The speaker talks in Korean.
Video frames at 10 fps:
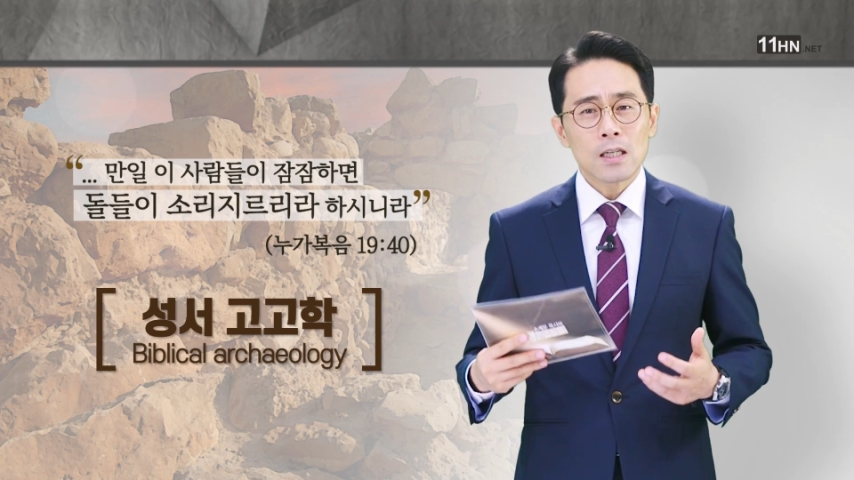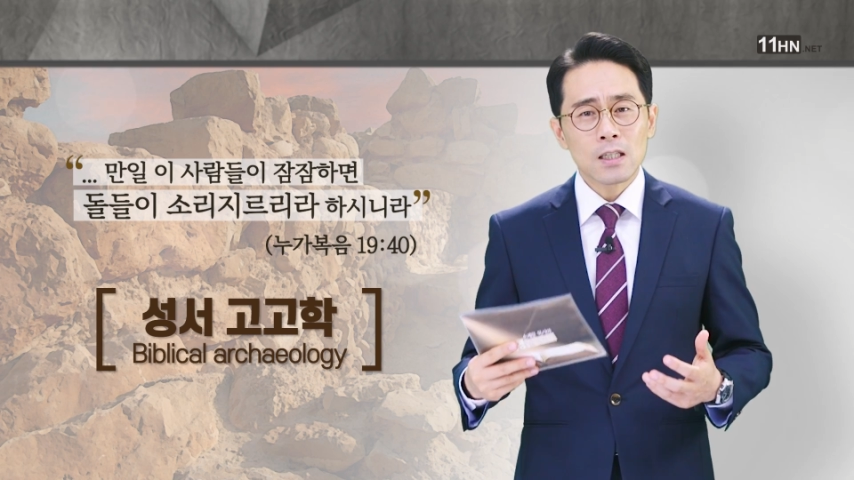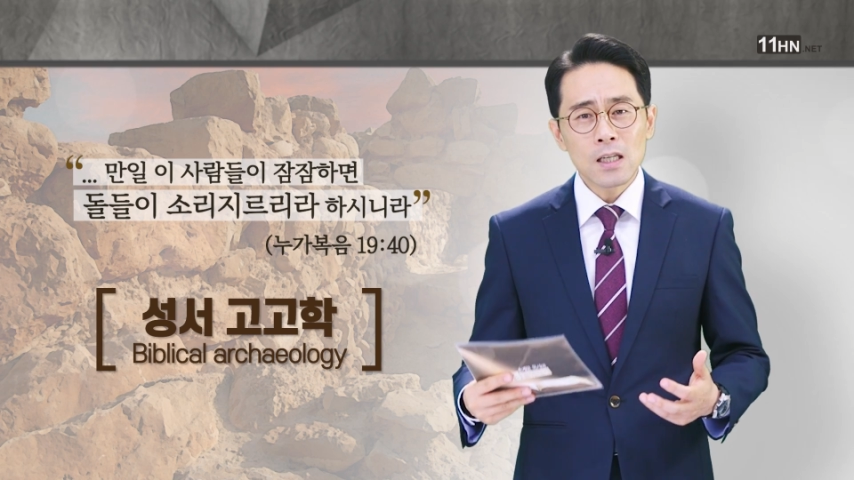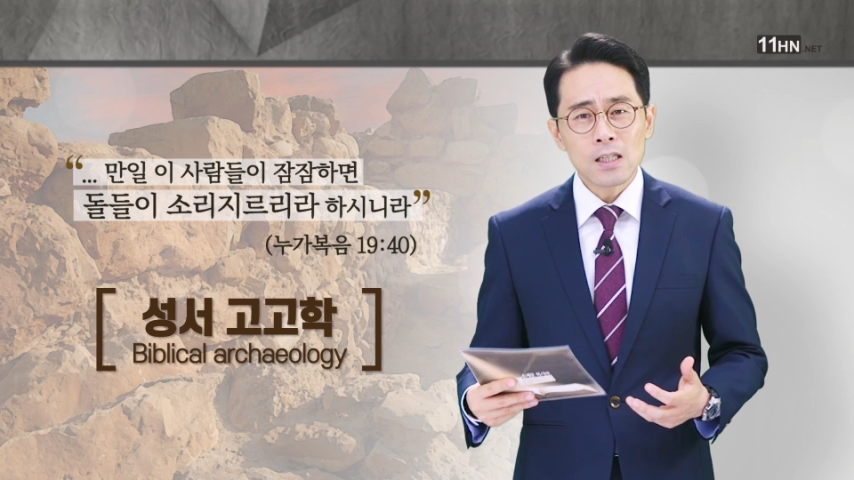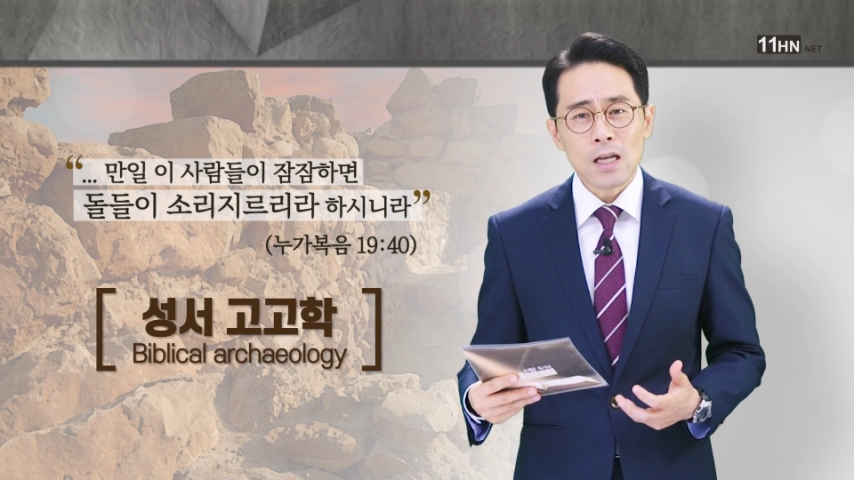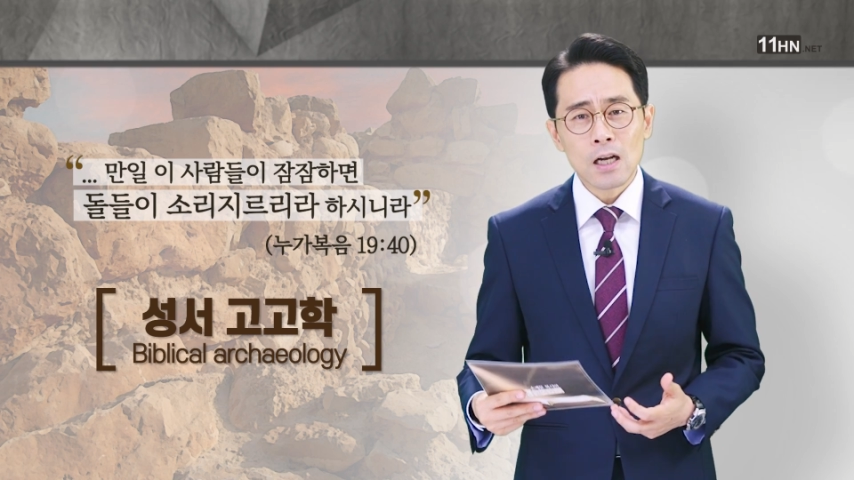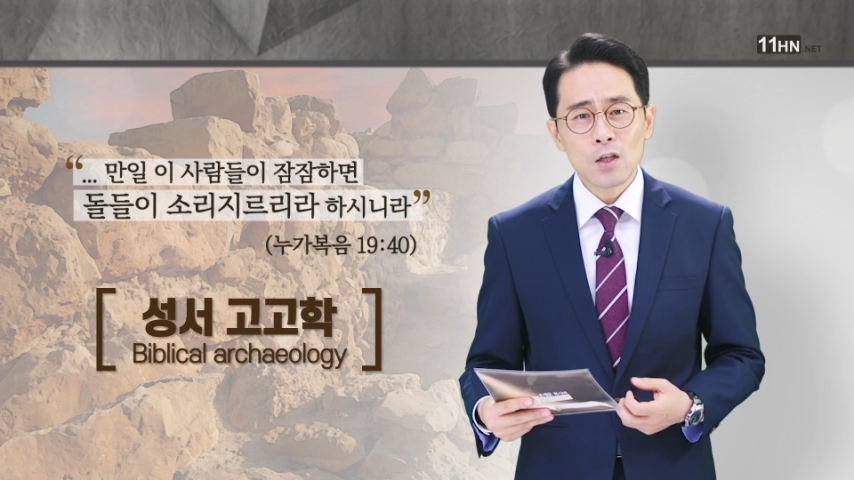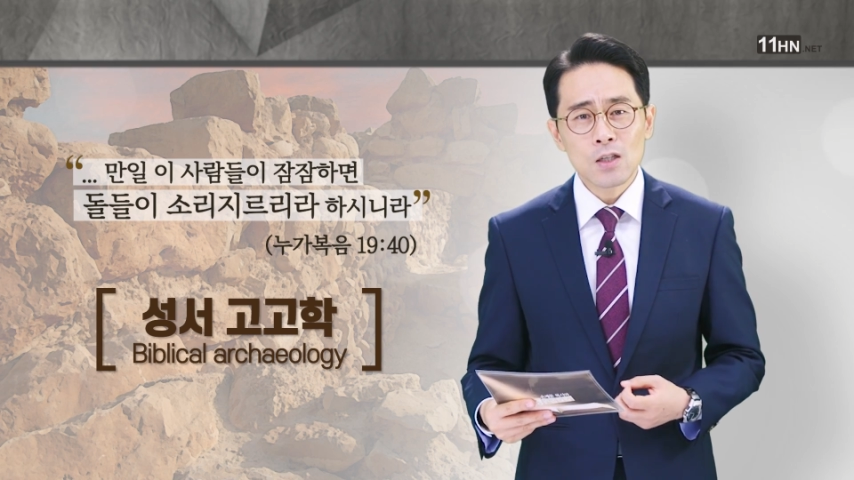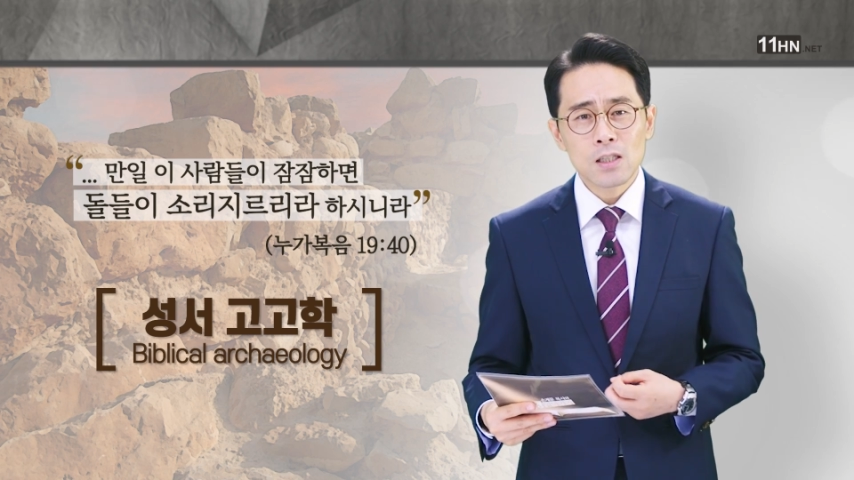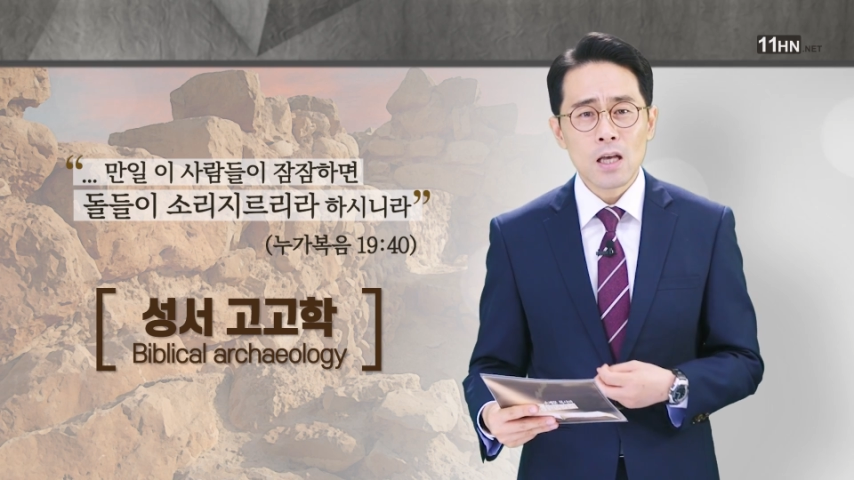그들이
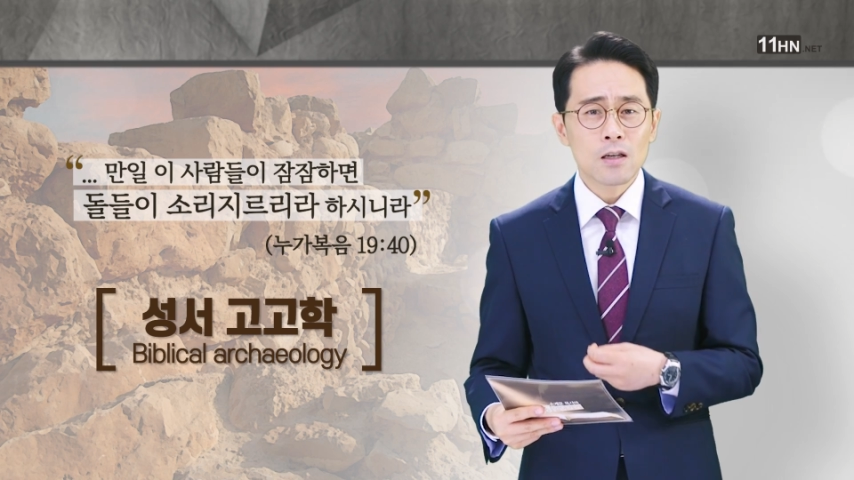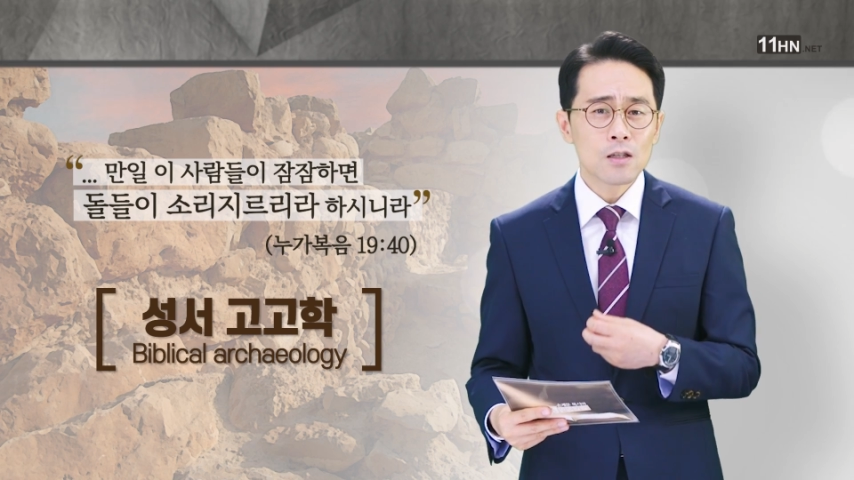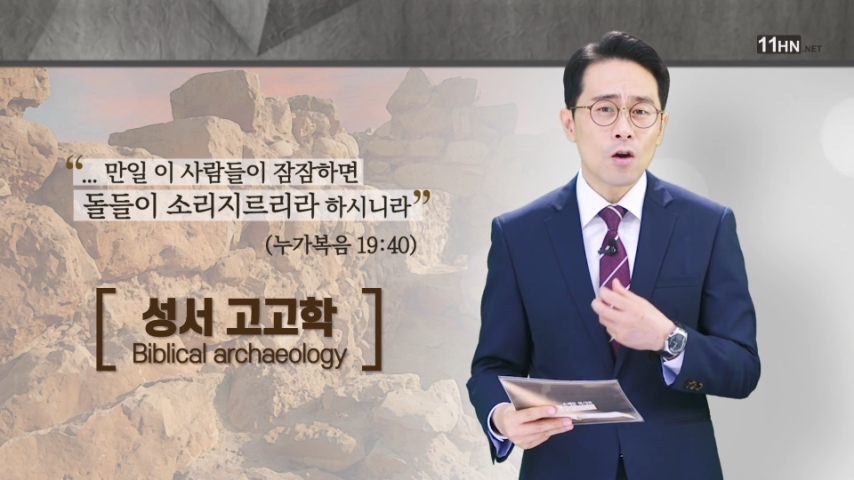살던 시대의 그